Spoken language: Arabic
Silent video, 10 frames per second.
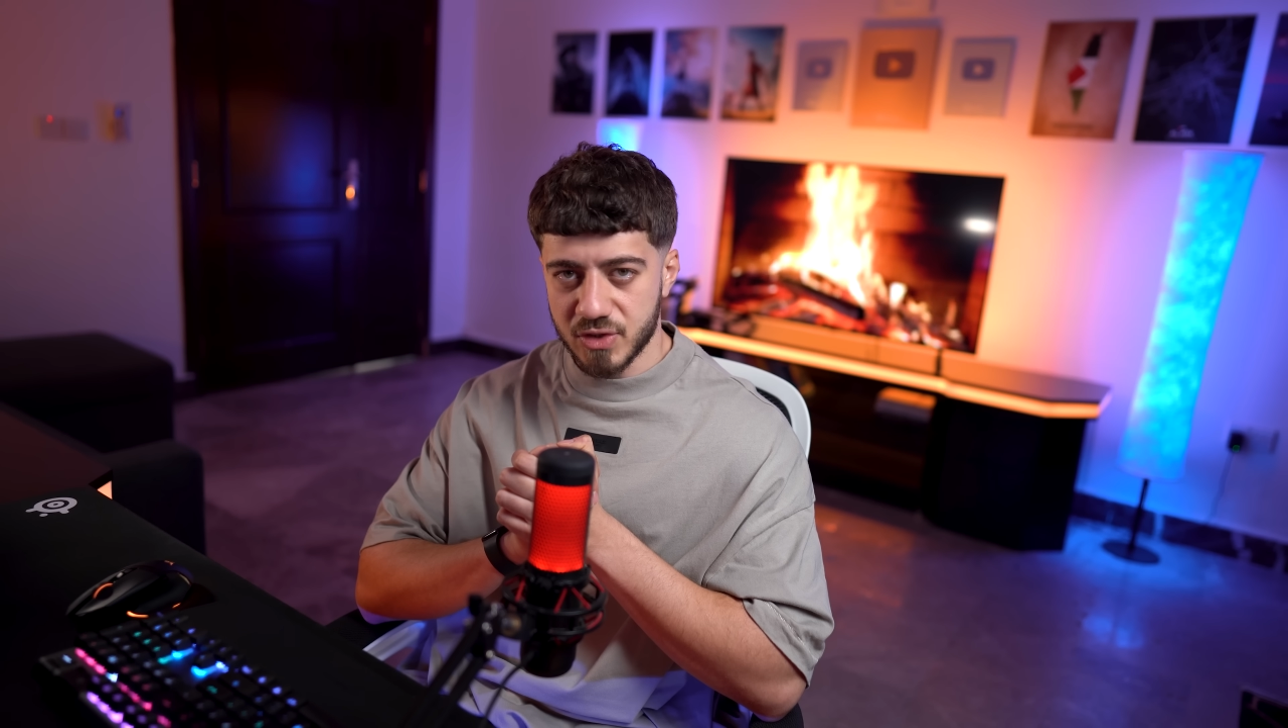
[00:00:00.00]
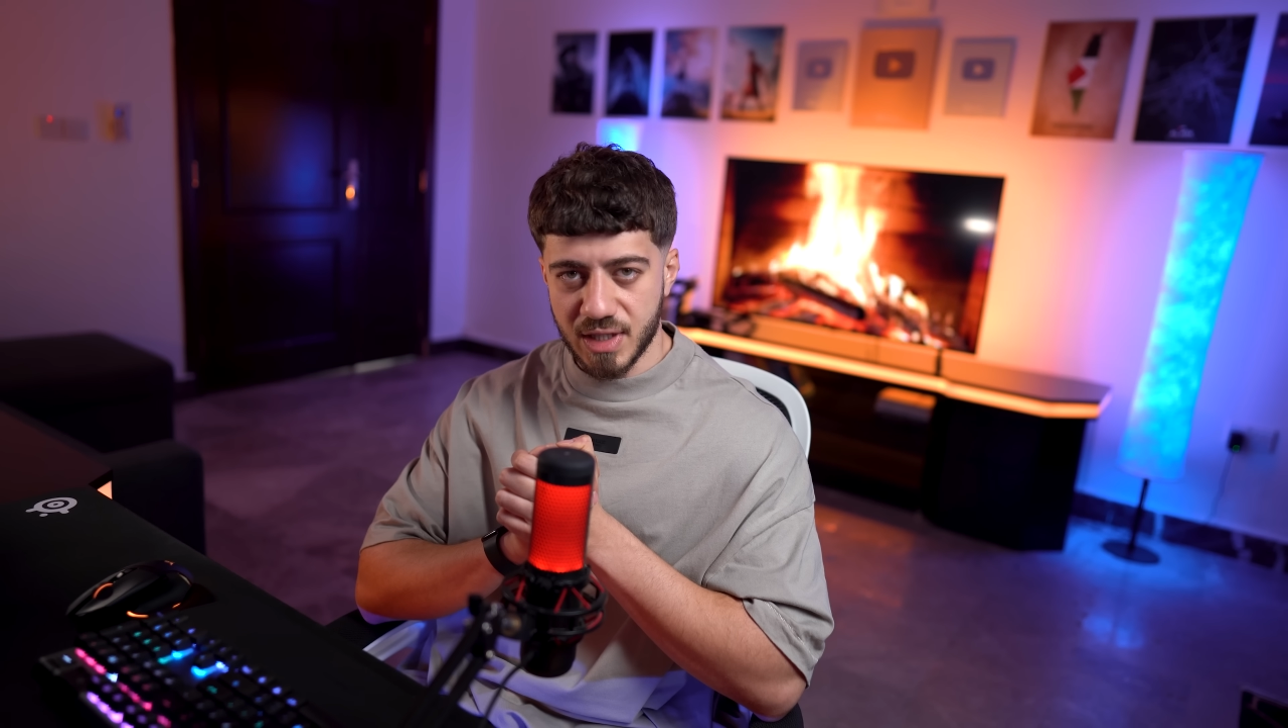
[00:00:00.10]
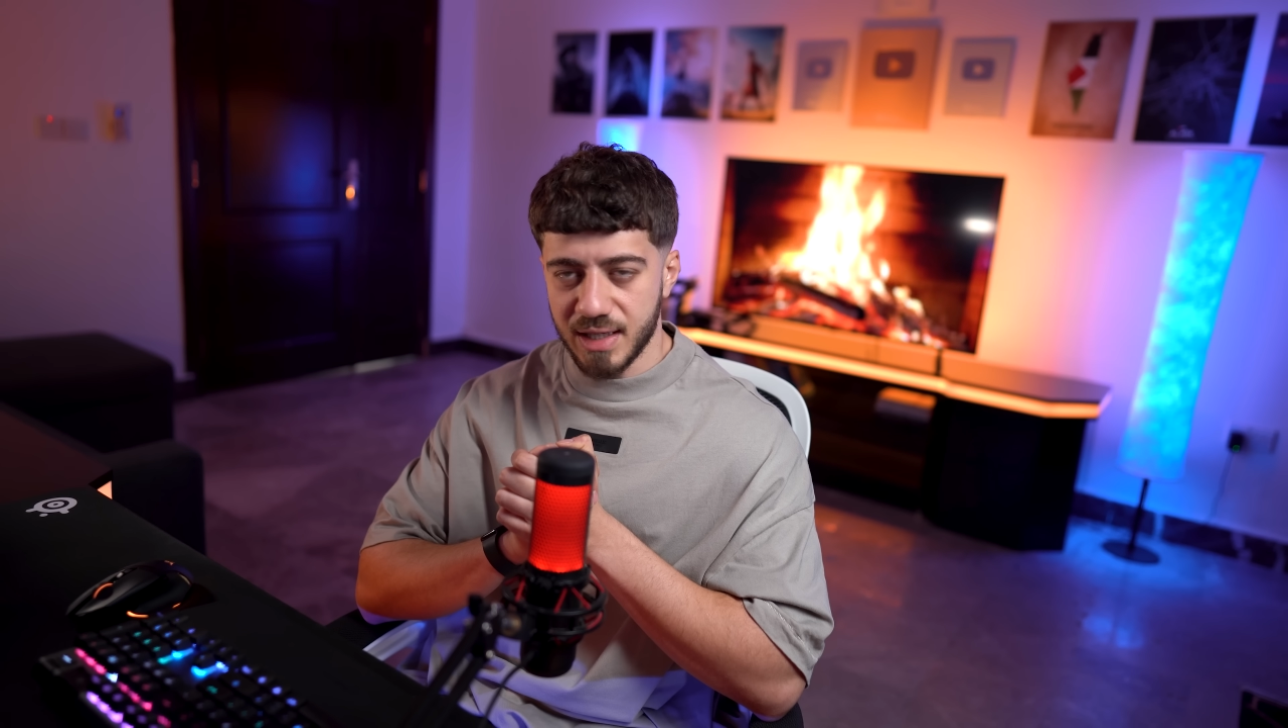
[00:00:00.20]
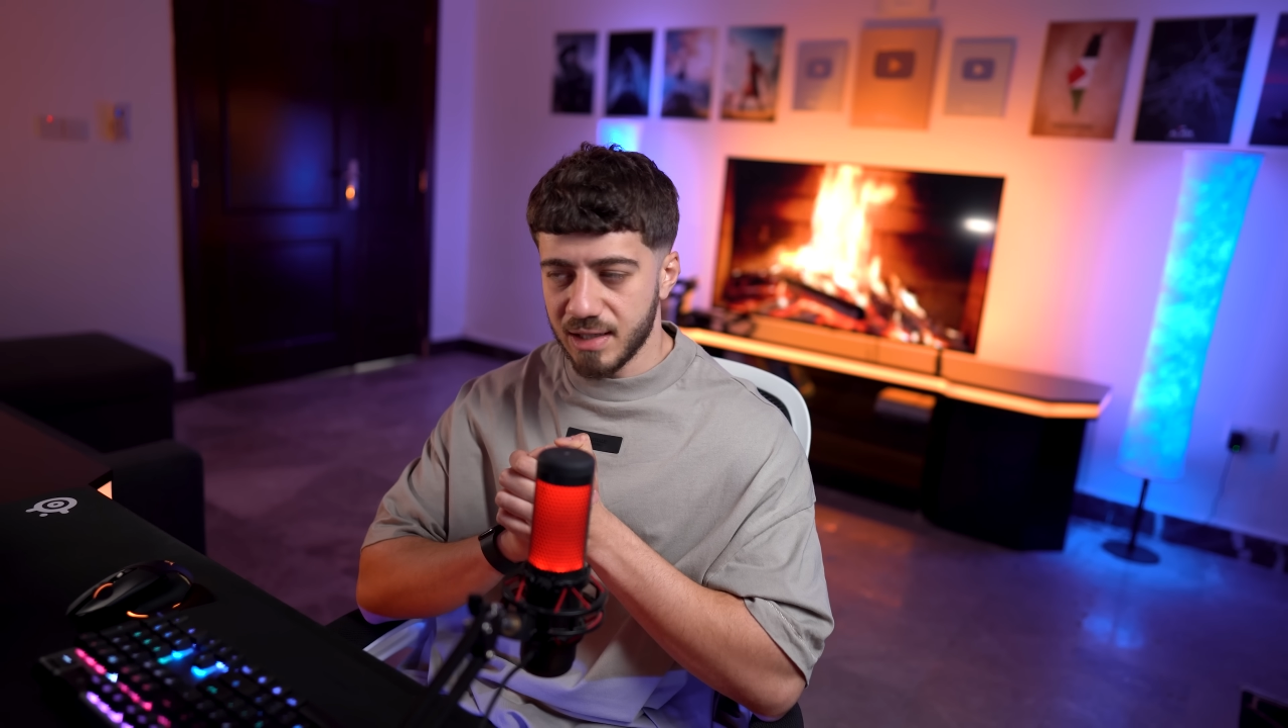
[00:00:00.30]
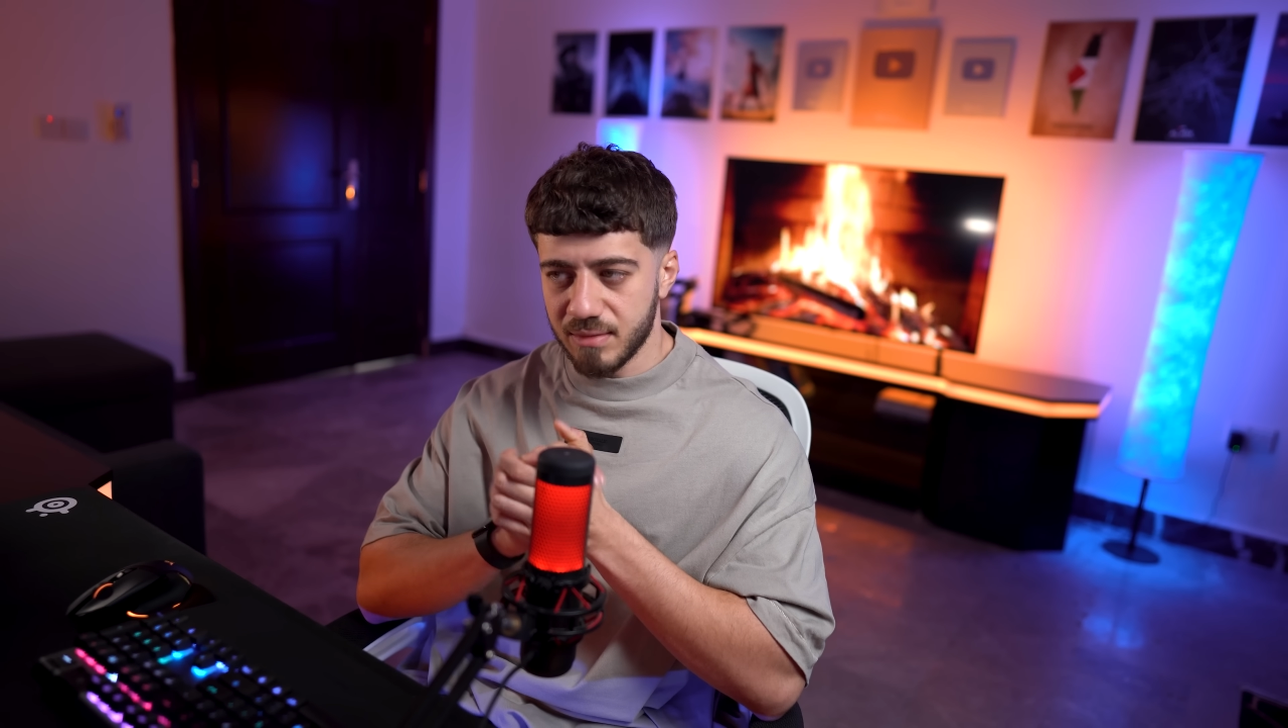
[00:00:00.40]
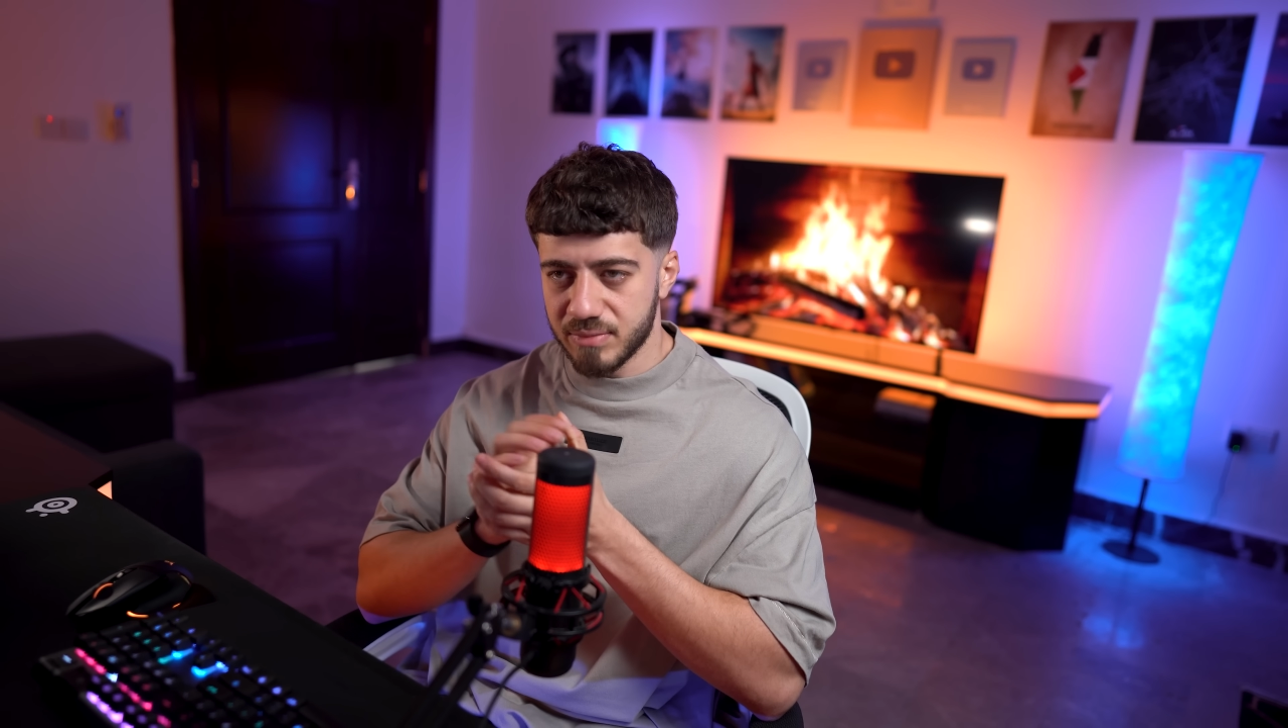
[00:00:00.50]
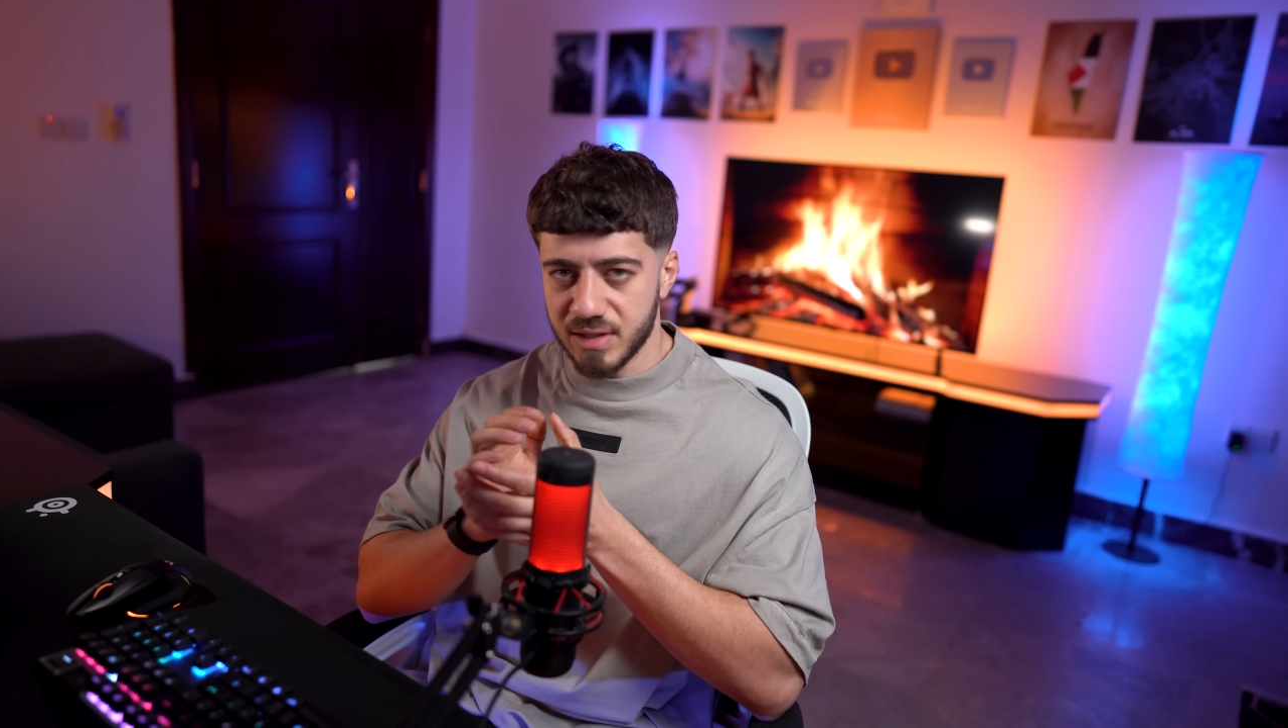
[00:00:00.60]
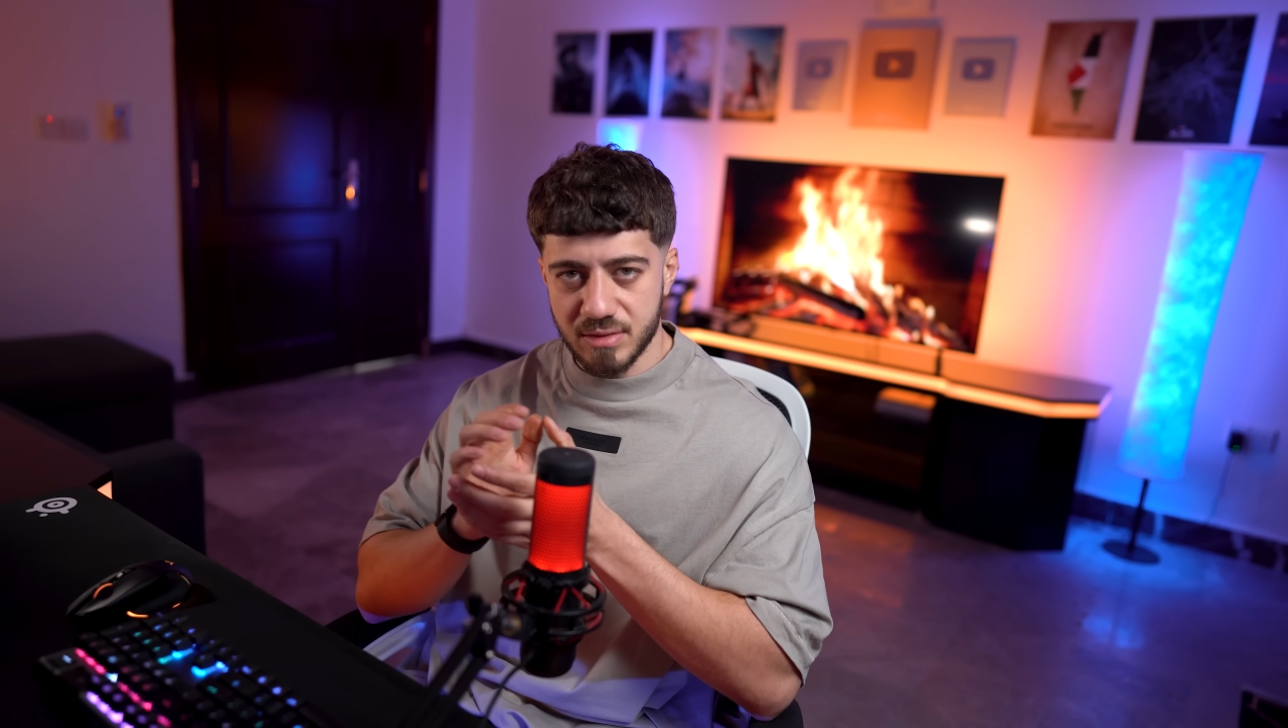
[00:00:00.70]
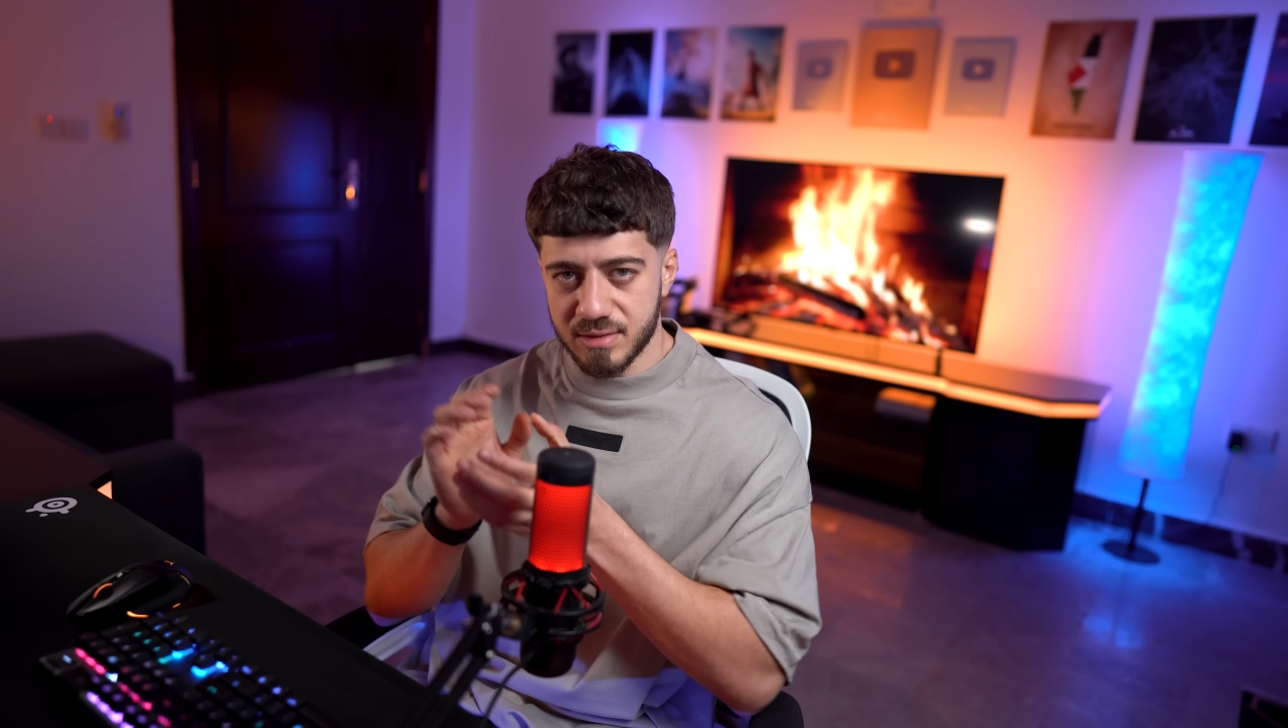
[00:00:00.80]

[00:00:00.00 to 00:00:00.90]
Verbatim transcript: مستحيل من